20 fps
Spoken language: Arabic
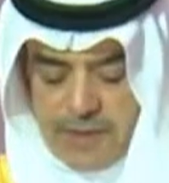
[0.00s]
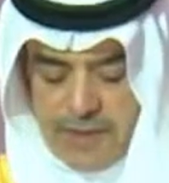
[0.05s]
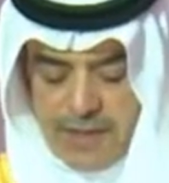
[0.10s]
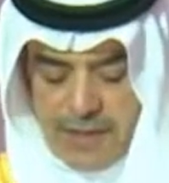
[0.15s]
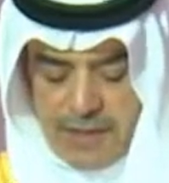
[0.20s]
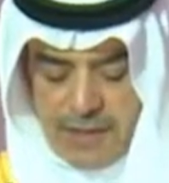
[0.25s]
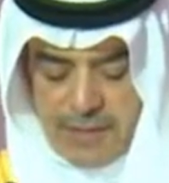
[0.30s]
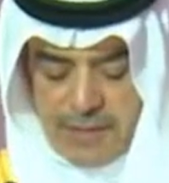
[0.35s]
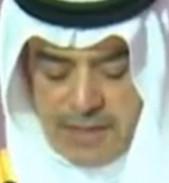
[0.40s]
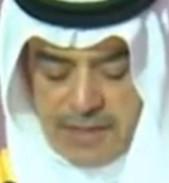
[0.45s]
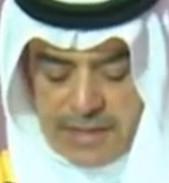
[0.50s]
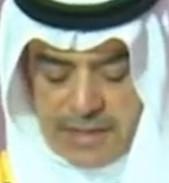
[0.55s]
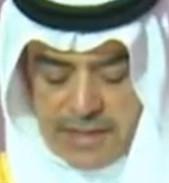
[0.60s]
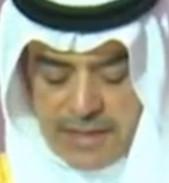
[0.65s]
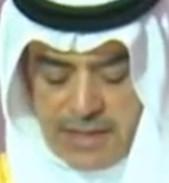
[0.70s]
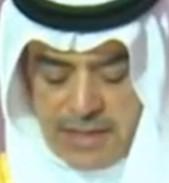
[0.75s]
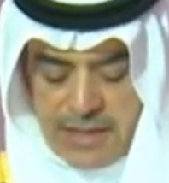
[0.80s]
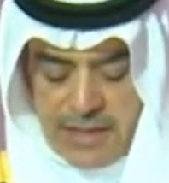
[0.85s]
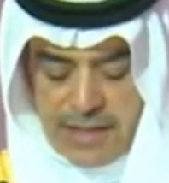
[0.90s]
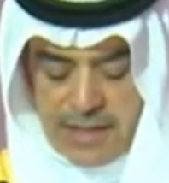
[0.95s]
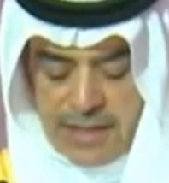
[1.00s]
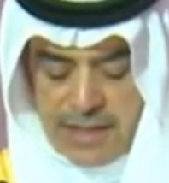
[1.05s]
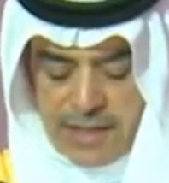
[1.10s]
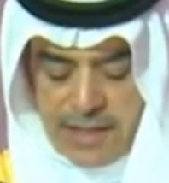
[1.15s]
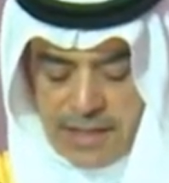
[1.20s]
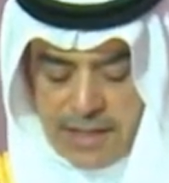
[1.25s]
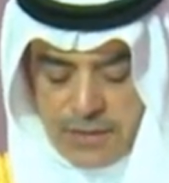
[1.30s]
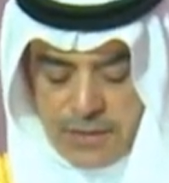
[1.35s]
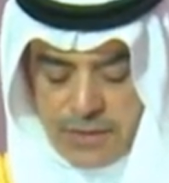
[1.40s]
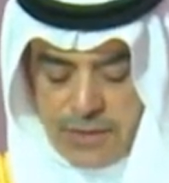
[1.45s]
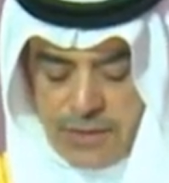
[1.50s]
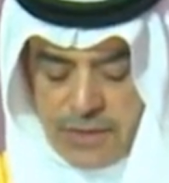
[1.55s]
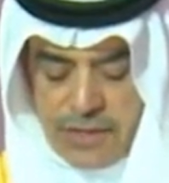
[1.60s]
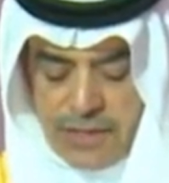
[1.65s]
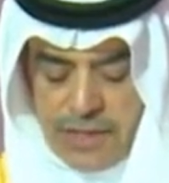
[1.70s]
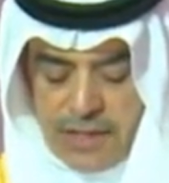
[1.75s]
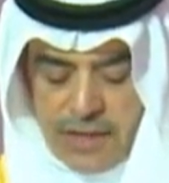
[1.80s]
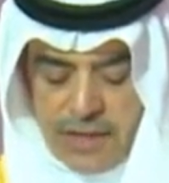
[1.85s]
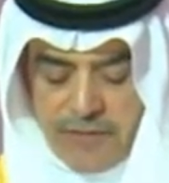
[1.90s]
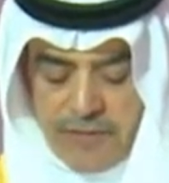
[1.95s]
المرأة شريكا للرجل
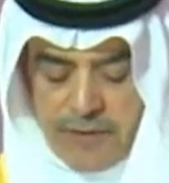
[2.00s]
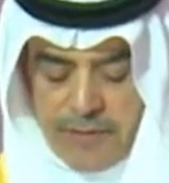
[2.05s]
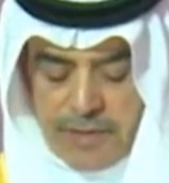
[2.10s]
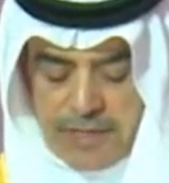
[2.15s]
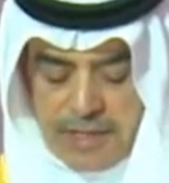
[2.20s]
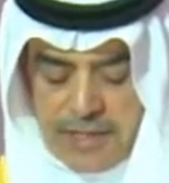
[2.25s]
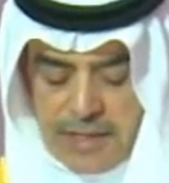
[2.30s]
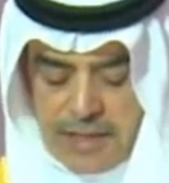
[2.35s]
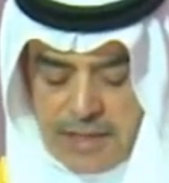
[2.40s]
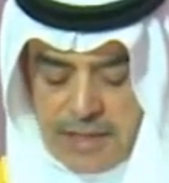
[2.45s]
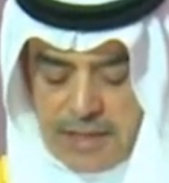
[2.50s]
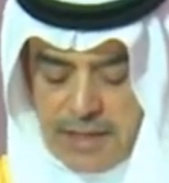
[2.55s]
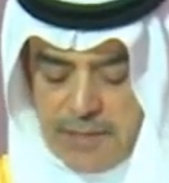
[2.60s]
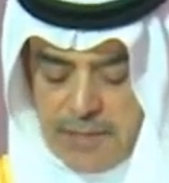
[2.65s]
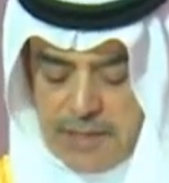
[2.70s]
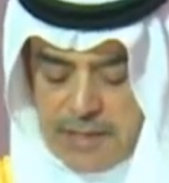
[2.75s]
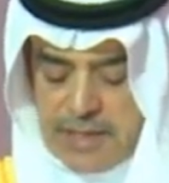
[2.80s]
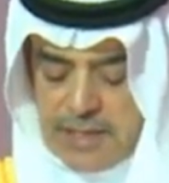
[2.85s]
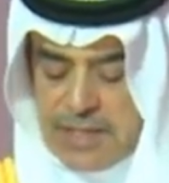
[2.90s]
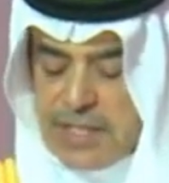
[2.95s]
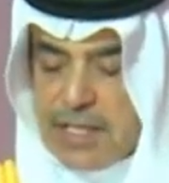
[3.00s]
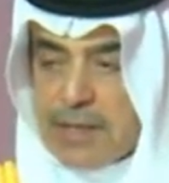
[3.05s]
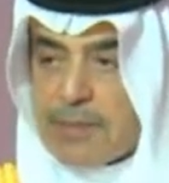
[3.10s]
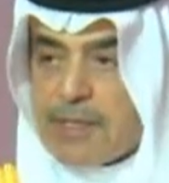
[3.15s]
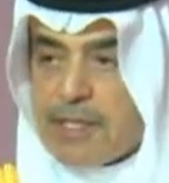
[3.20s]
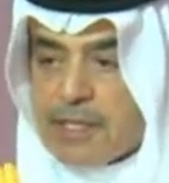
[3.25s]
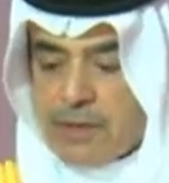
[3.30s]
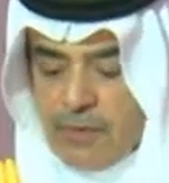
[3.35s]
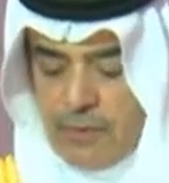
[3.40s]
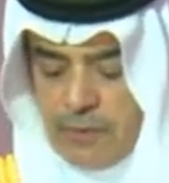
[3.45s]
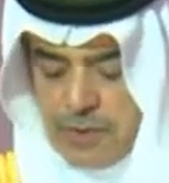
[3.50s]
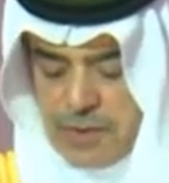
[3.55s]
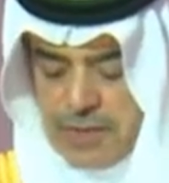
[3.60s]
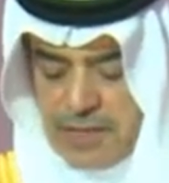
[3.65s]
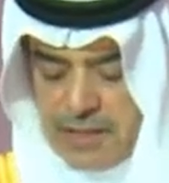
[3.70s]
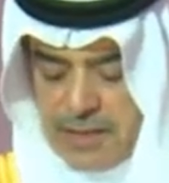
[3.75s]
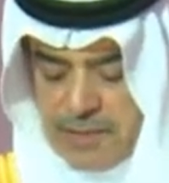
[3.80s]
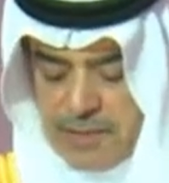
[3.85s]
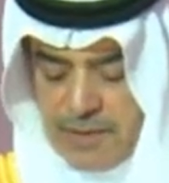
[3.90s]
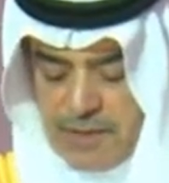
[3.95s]
في مسيرة التنمية الشاملة
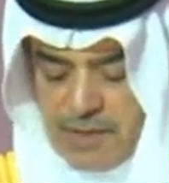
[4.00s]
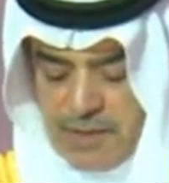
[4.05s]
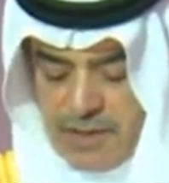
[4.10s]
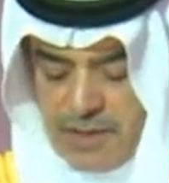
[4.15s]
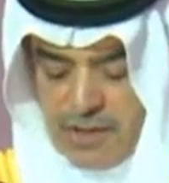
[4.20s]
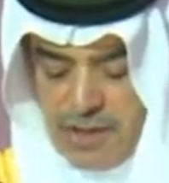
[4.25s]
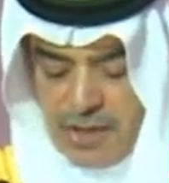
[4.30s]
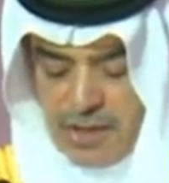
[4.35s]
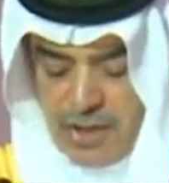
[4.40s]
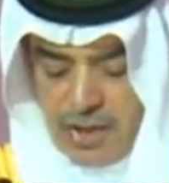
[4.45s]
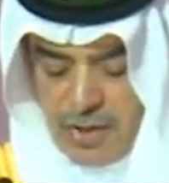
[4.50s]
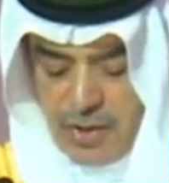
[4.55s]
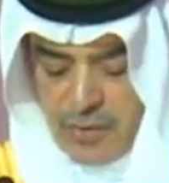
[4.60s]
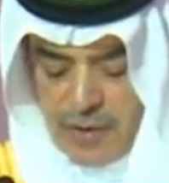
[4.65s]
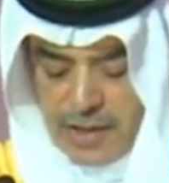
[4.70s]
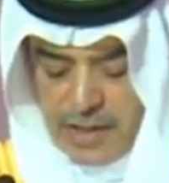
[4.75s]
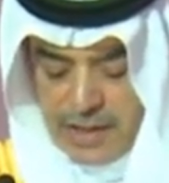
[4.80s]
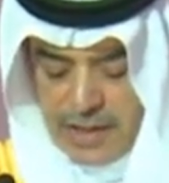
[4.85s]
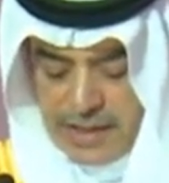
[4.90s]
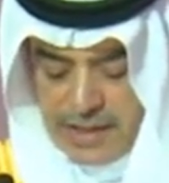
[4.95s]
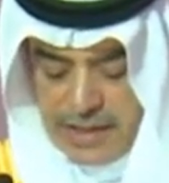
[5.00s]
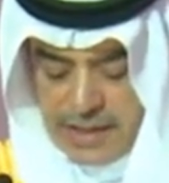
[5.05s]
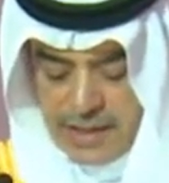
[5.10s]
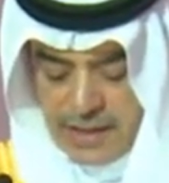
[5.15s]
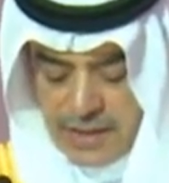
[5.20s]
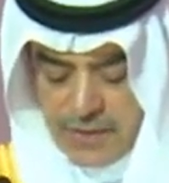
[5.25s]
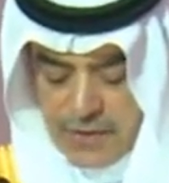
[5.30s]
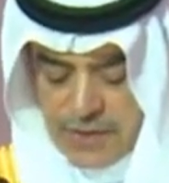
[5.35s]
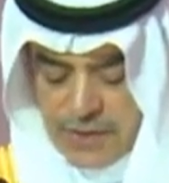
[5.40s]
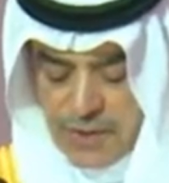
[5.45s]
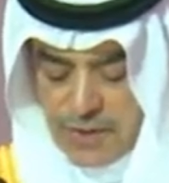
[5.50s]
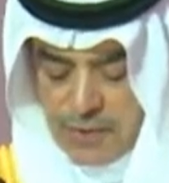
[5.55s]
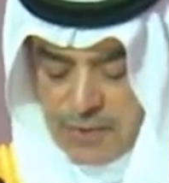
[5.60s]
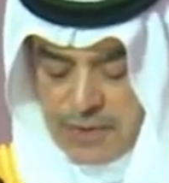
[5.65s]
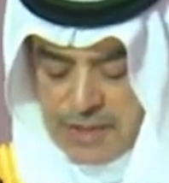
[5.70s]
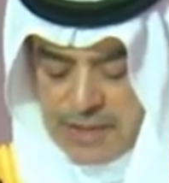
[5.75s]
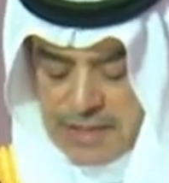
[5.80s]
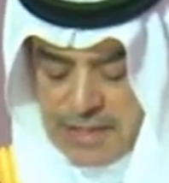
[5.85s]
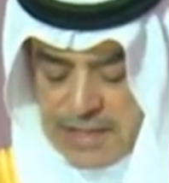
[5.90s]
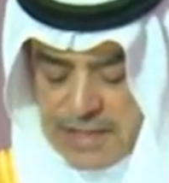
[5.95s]
والمستدامة وإننا نشيد
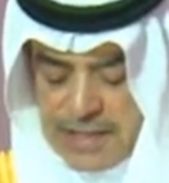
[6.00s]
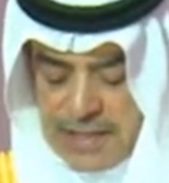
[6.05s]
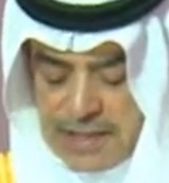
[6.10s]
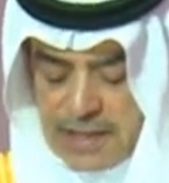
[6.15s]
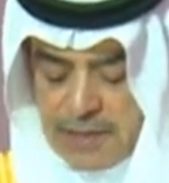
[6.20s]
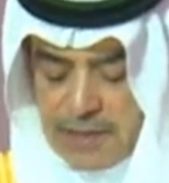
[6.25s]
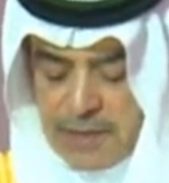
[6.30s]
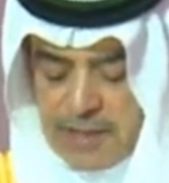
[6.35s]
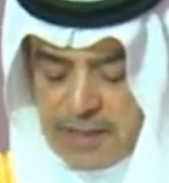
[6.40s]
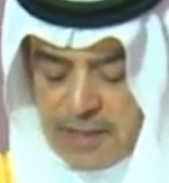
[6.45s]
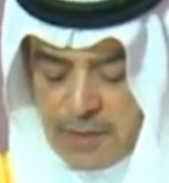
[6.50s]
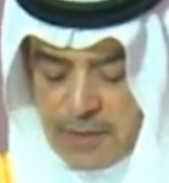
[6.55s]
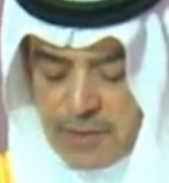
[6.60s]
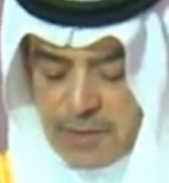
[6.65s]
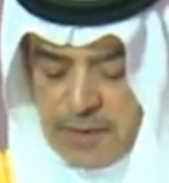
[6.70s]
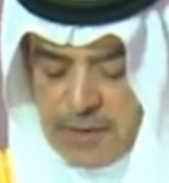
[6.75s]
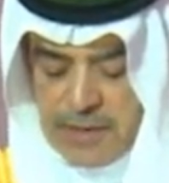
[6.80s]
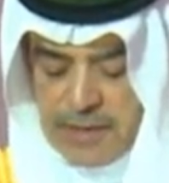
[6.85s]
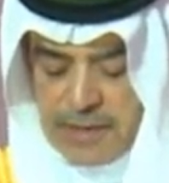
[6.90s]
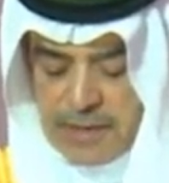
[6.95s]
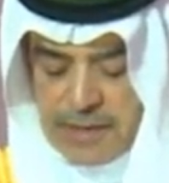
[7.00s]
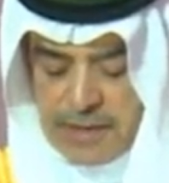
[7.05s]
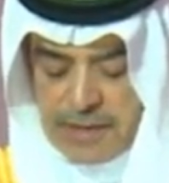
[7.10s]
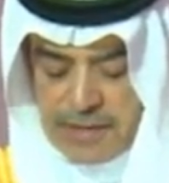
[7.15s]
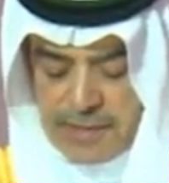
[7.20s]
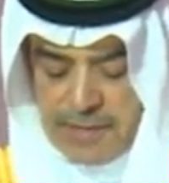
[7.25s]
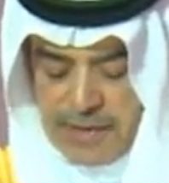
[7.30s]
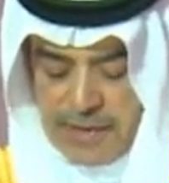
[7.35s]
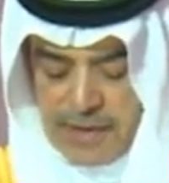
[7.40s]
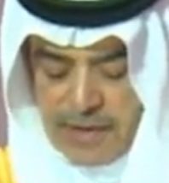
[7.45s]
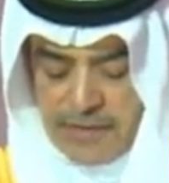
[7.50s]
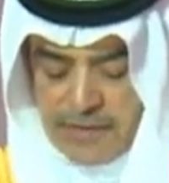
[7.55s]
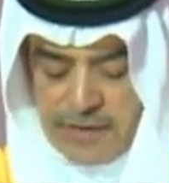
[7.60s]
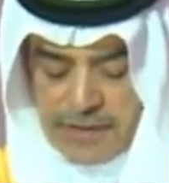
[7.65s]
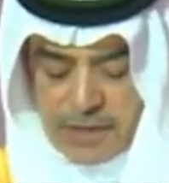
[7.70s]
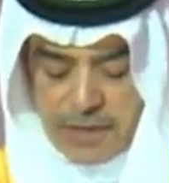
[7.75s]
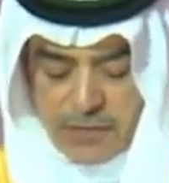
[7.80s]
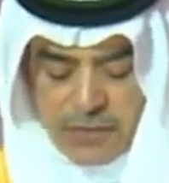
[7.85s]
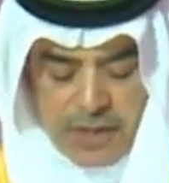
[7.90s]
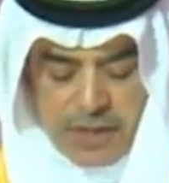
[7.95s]
بإنجازات بلدكم الباهرة في
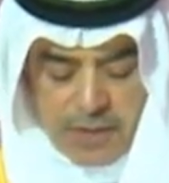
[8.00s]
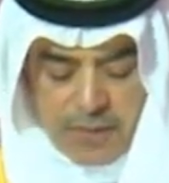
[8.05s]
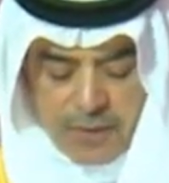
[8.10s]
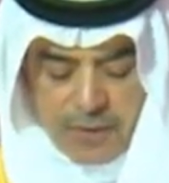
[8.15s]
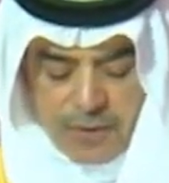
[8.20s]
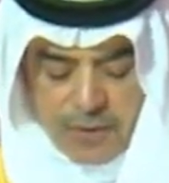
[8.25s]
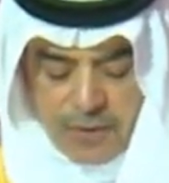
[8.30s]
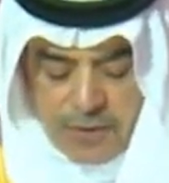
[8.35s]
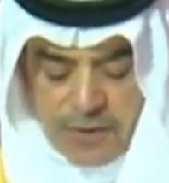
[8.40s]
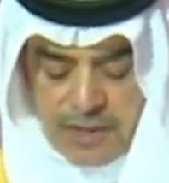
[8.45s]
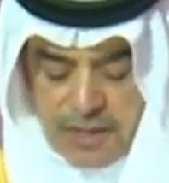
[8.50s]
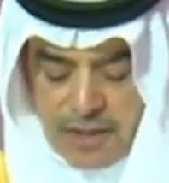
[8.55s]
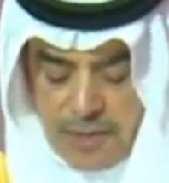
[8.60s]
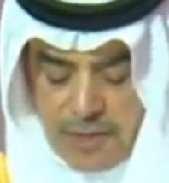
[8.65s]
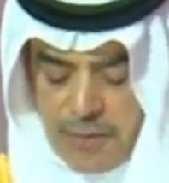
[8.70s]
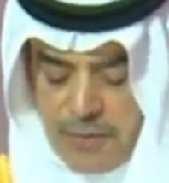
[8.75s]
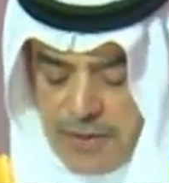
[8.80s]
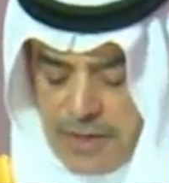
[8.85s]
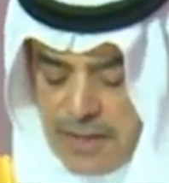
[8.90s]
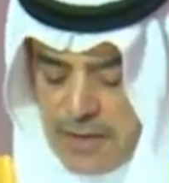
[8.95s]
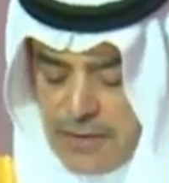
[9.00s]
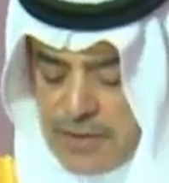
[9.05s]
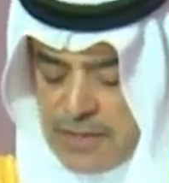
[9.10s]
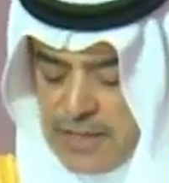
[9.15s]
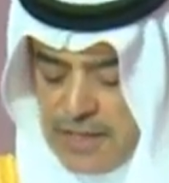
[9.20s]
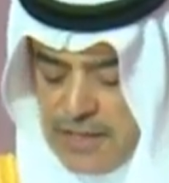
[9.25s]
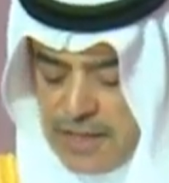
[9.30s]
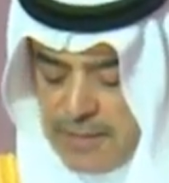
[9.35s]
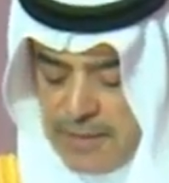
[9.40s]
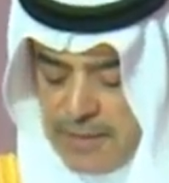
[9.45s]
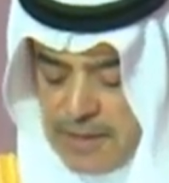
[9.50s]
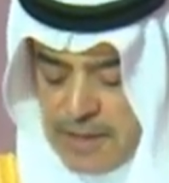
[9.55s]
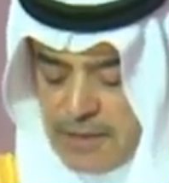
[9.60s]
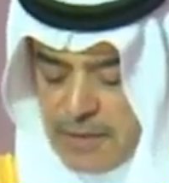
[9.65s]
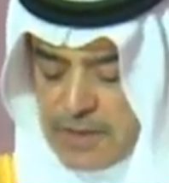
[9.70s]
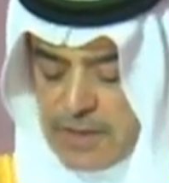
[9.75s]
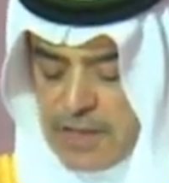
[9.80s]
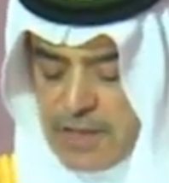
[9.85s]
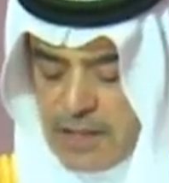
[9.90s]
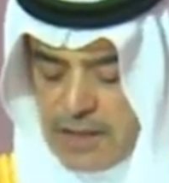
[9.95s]
تطوير المنظومة التربوية والتعليمية
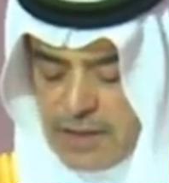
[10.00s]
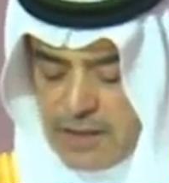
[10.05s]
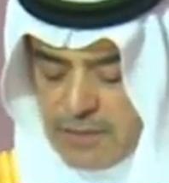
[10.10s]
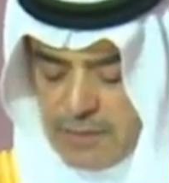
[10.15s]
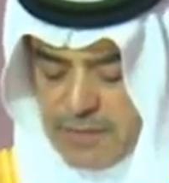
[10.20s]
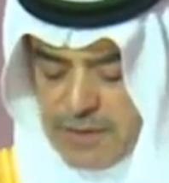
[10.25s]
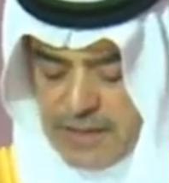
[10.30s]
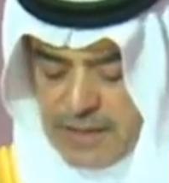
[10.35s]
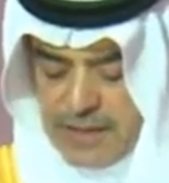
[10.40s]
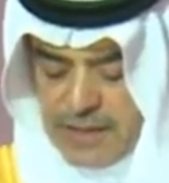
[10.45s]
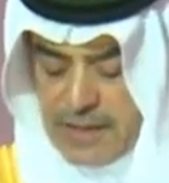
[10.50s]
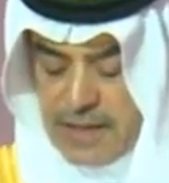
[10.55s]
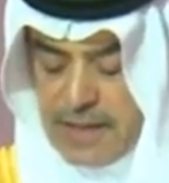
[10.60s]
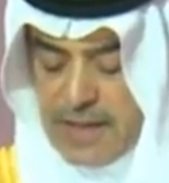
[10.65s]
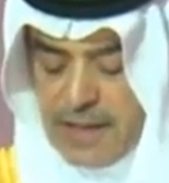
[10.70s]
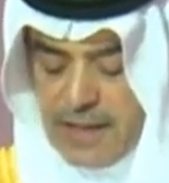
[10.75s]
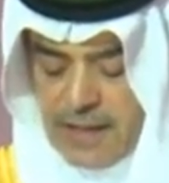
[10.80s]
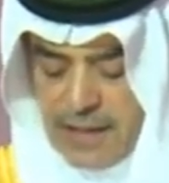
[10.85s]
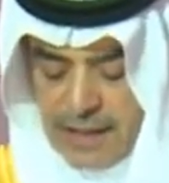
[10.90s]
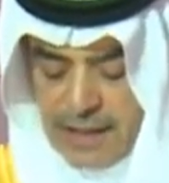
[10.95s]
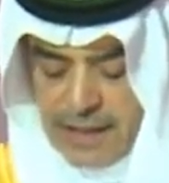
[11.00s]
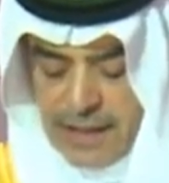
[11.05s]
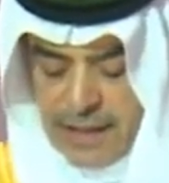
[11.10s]
والتقدم بها نحو